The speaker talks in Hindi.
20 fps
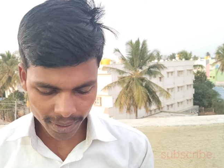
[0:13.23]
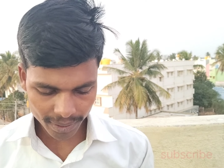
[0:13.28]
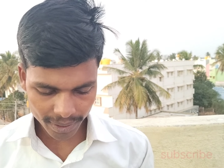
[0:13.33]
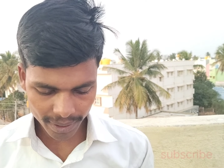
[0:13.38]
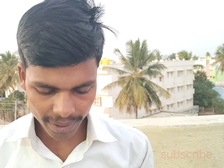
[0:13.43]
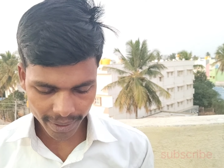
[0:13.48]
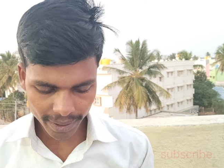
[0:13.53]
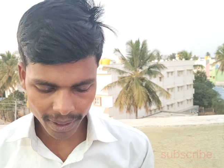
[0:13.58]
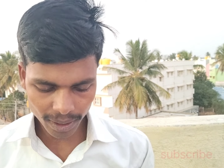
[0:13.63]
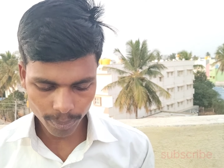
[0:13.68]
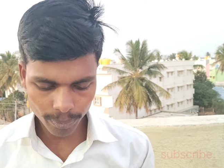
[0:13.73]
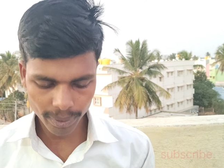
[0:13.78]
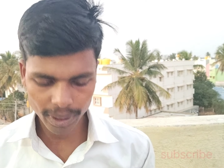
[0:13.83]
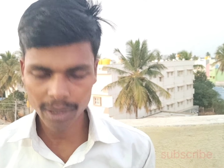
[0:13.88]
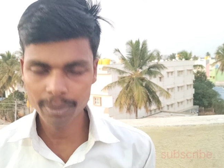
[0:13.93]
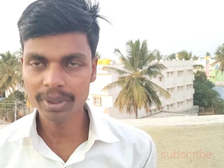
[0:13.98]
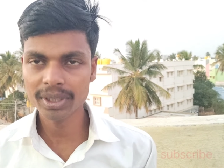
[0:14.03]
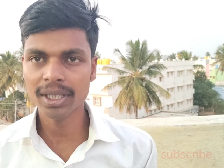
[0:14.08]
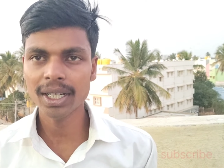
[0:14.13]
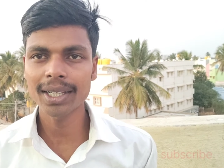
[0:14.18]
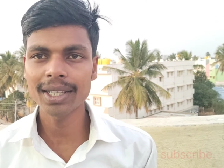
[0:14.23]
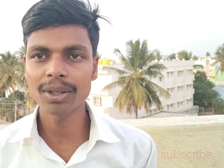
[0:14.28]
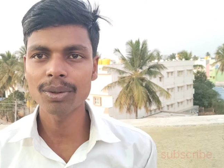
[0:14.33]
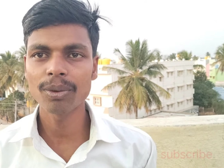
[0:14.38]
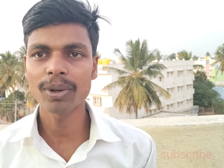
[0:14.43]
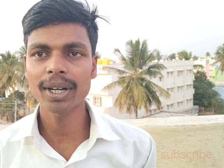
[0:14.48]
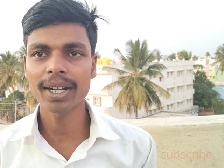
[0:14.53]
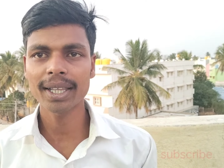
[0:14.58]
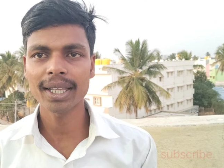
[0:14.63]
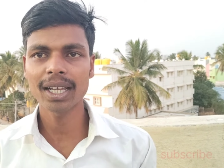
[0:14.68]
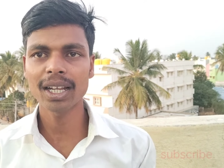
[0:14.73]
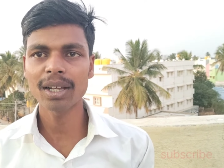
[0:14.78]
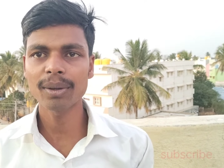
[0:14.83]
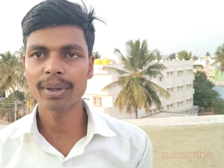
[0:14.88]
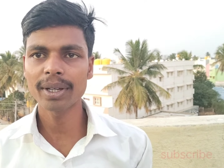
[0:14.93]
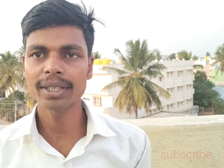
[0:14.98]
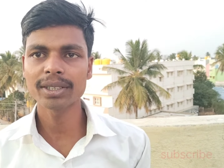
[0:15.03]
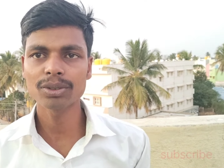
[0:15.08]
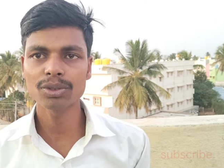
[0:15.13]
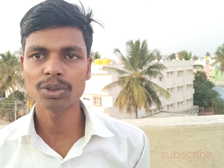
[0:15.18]
टिलिके कंपनी में जितना दिन वर्क किया
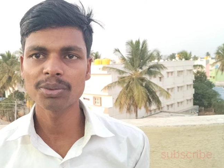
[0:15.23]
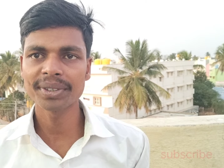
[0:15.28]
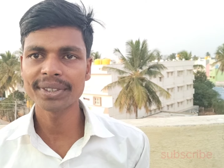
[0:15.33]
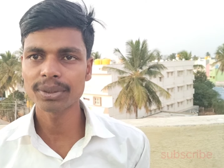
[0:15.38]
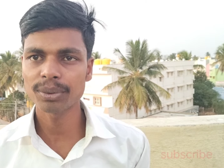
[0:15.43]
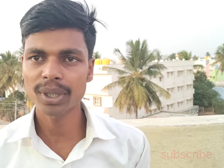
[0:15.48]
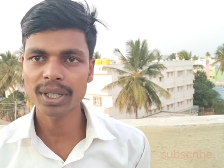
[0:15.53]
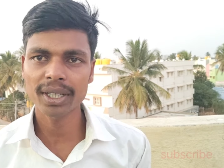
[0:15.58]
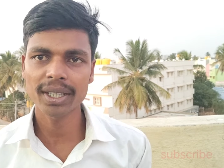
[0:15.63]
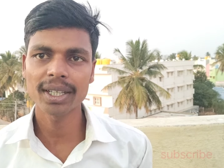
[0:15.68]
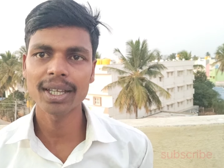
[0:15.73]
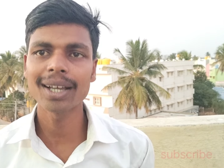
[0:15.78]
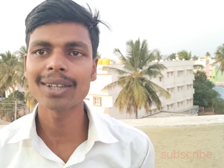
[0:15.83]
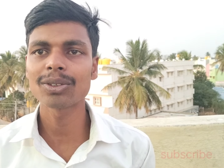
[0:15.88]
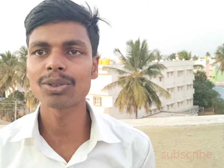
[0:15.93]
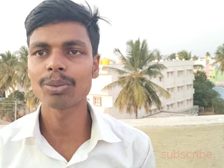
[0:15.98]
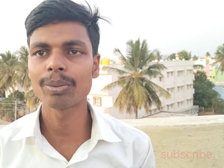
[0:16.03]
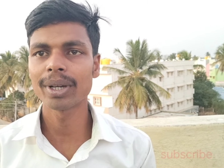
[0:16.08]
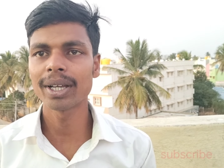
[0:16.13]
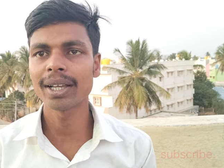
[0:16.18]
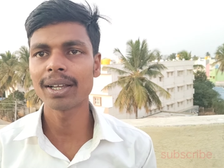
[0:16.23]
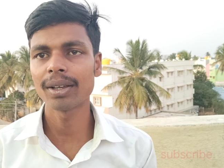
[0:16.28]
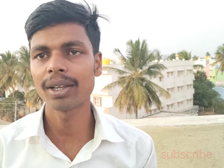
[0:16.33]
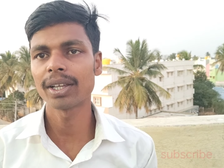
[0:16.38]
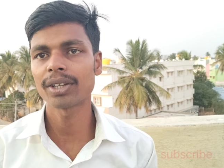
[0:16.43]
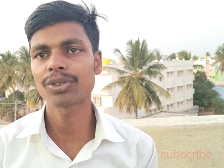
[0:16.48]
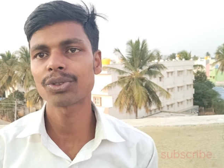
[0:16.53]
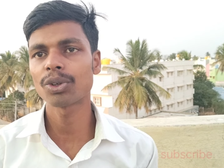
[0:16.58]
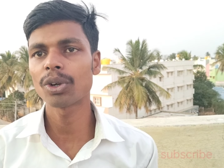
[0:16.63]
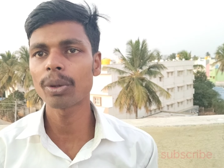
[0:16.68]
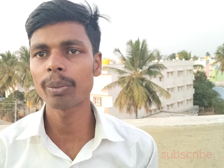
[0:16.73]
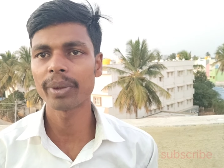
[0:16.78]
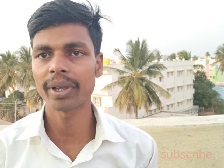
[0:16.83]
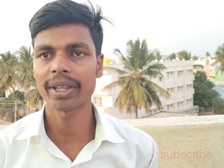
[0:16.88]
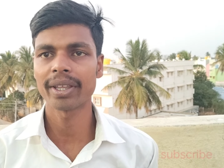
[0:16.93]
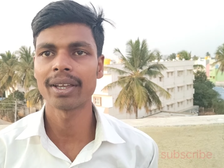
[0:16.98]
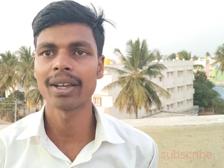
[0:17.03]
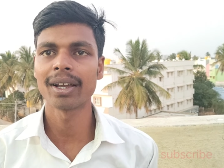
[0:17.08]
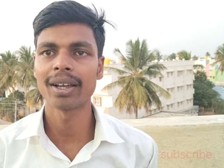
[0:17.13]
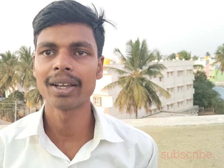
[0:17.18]
लगभग एक से दो मंथ वर्क किया तो मैं स्टोर में
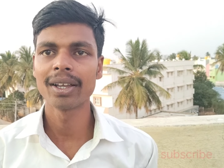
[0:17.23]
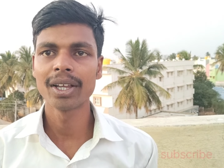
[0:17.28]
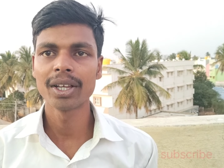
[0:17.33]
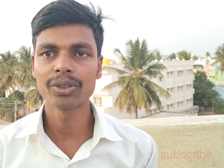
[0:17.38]
किया